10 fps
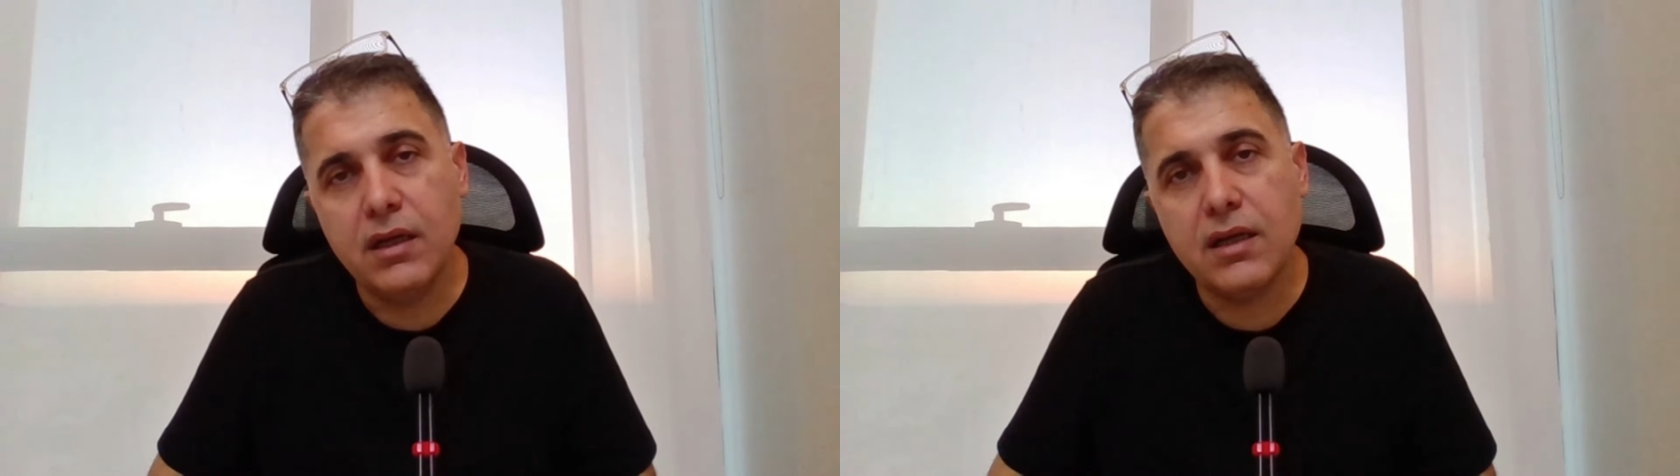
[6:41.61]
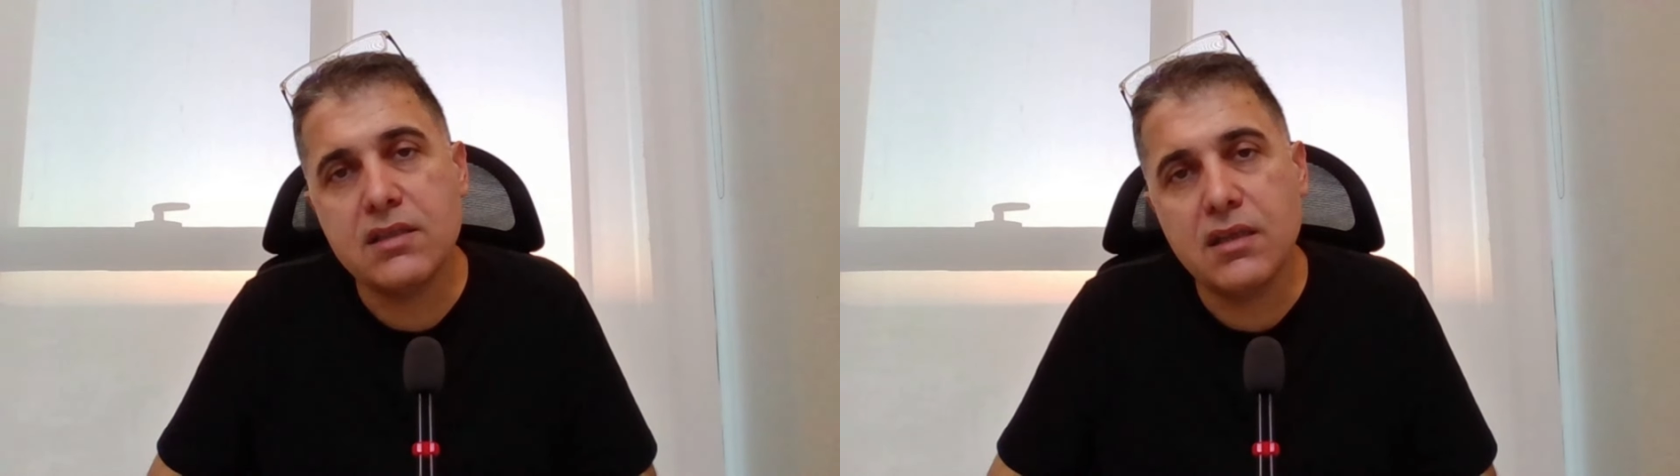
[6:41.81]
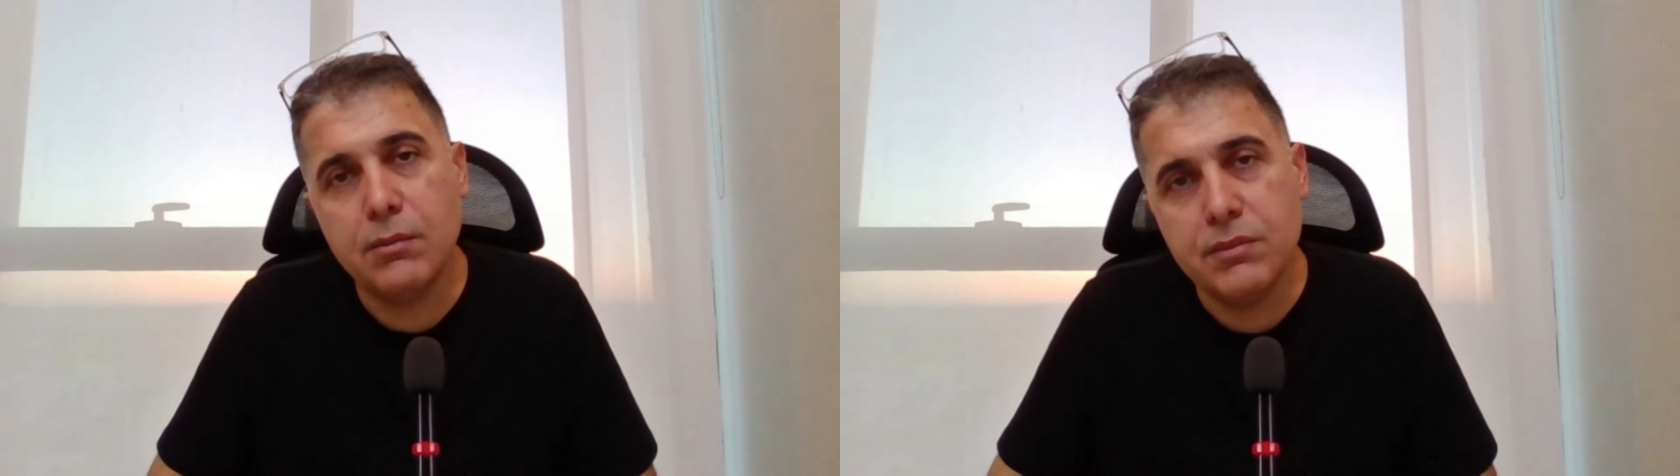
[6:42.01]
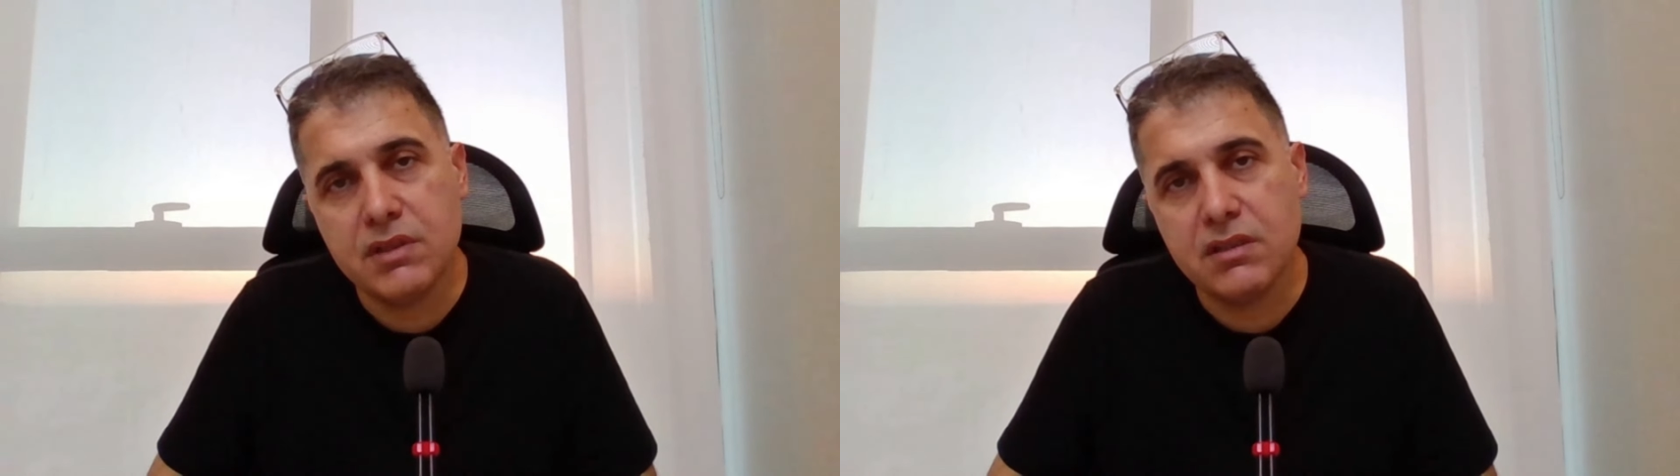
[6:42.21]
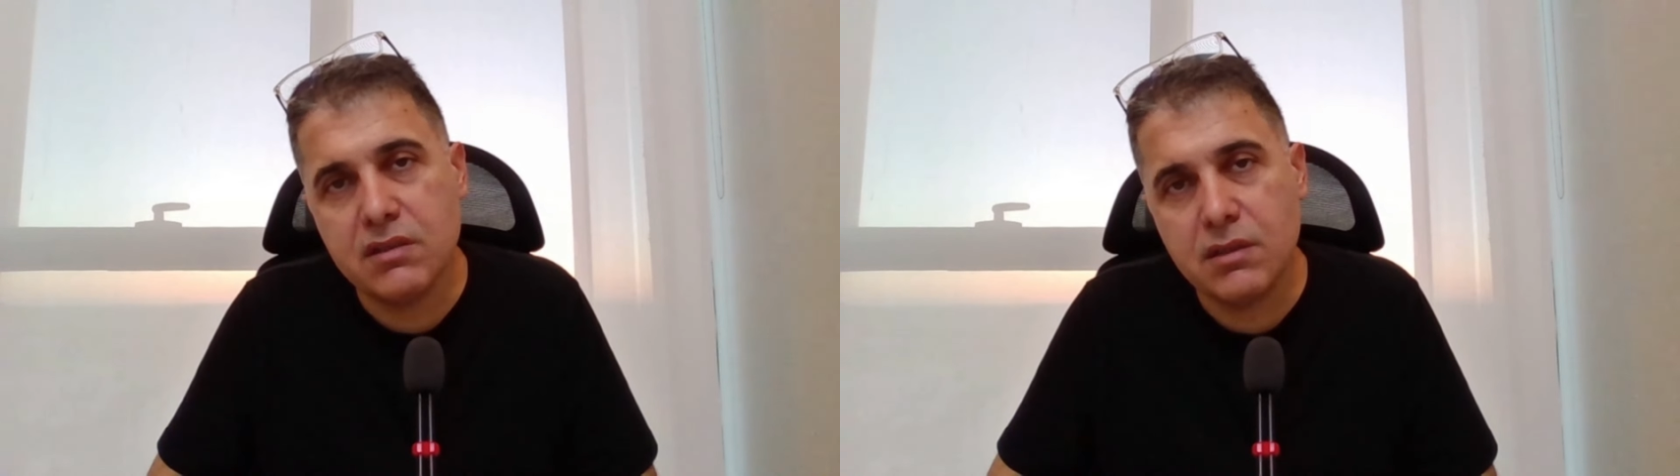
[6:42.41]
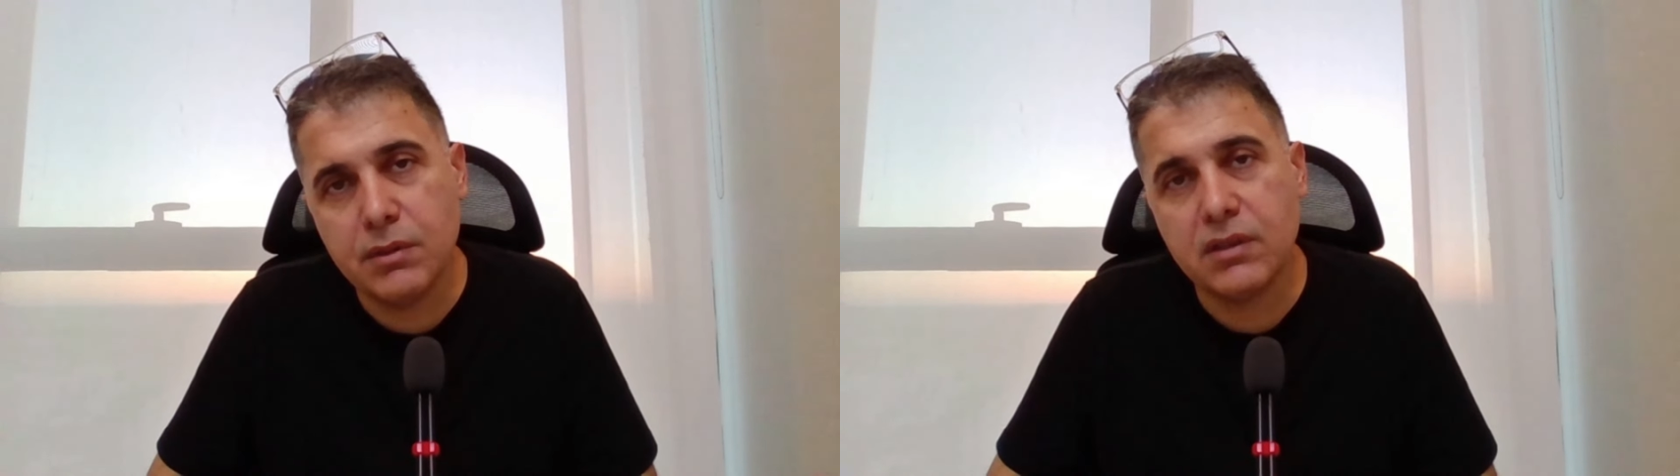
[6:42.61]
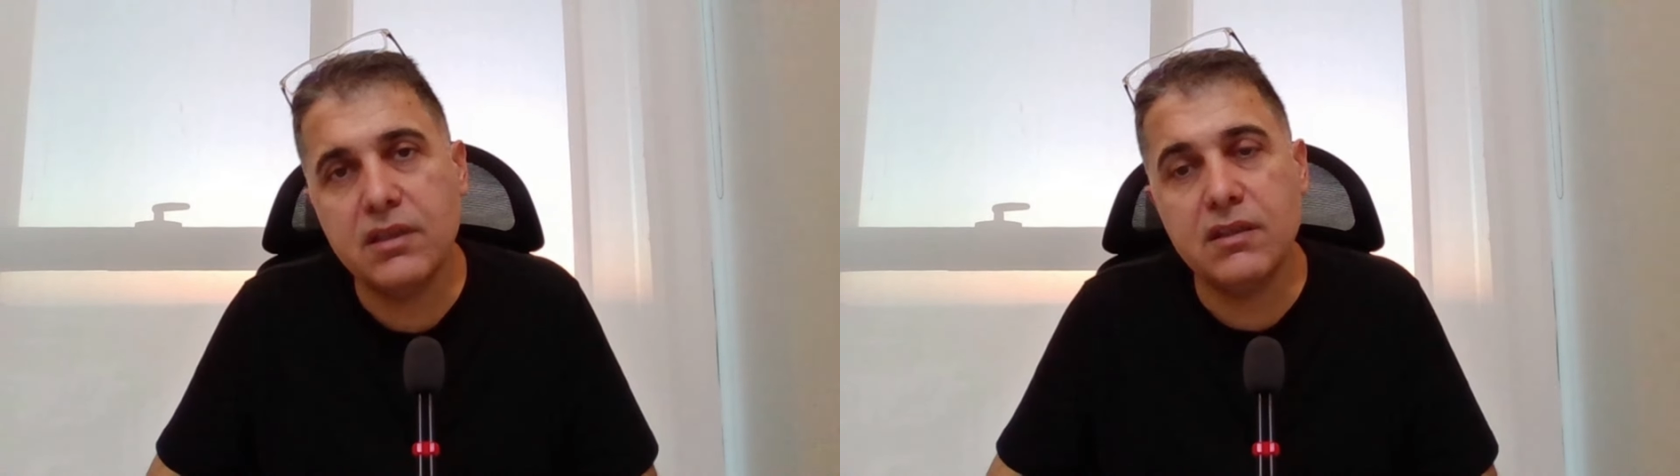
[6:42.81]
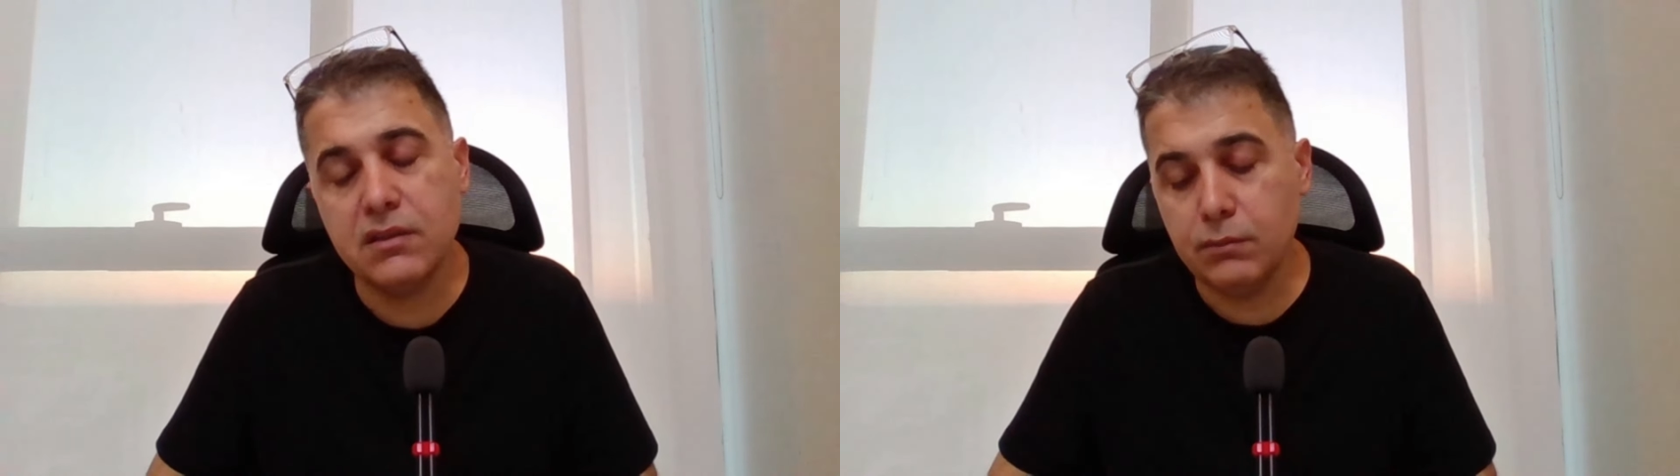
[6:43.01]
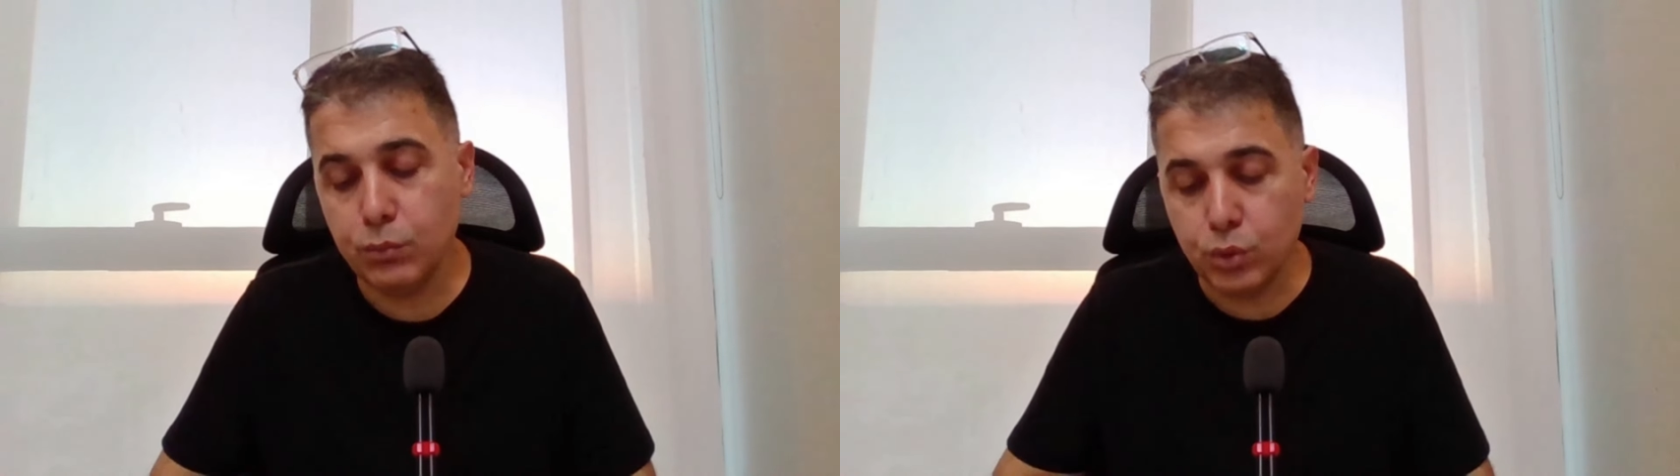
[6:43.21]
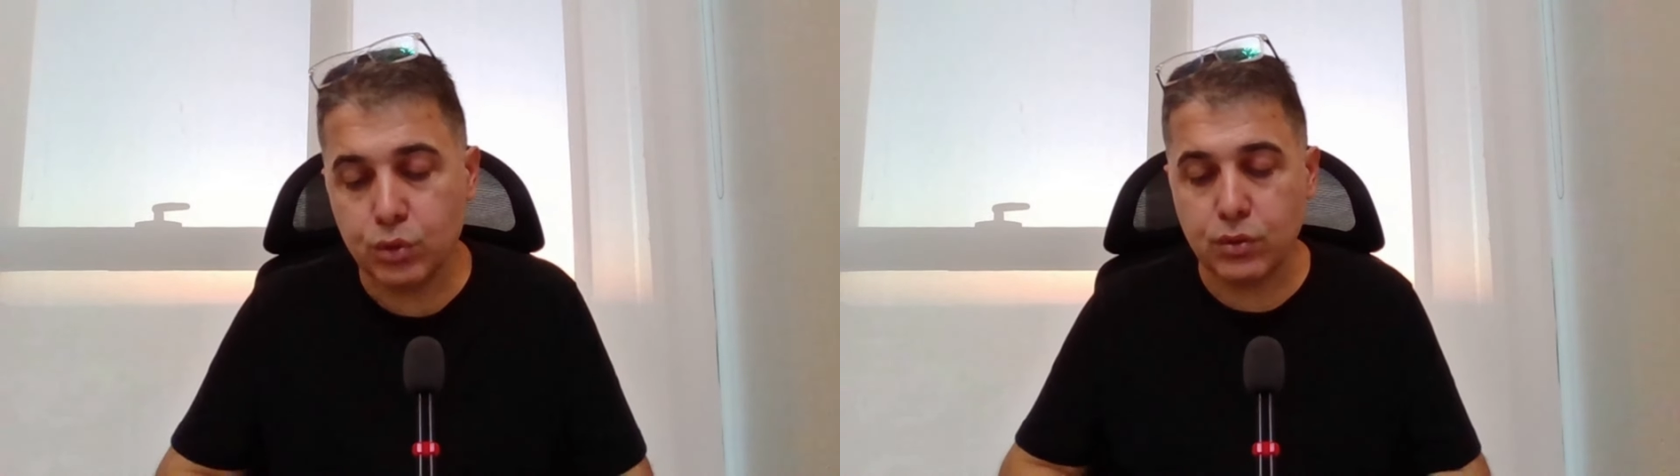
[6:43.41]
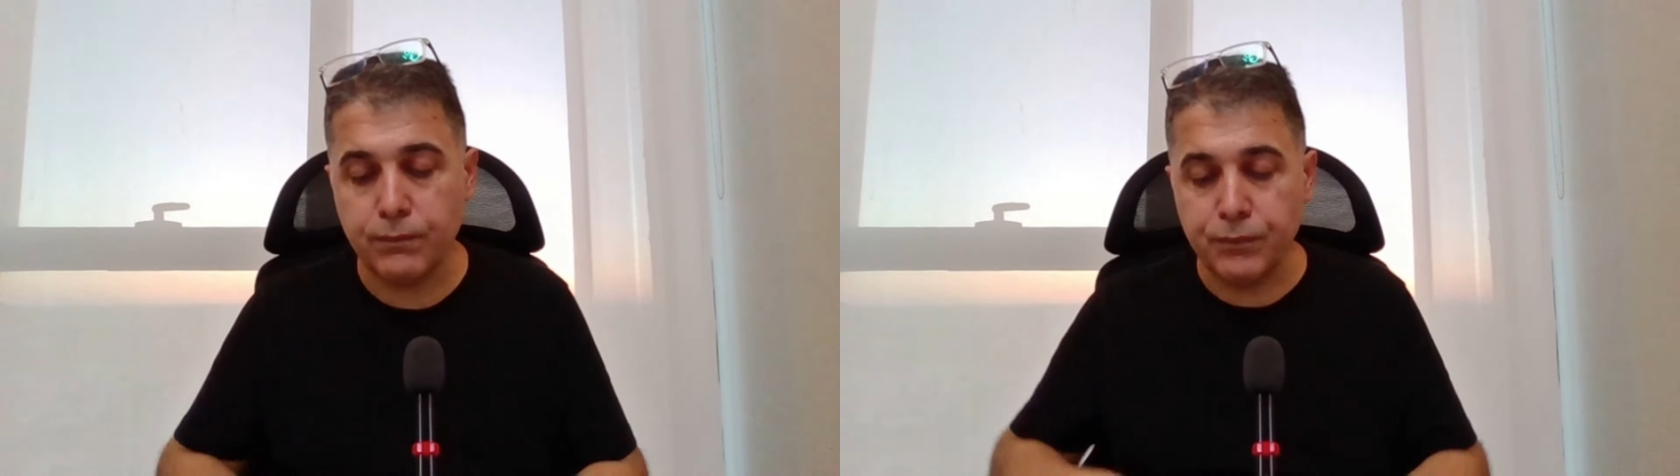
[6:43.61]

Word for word: kazanmışsınız demektir. Yatırım budur.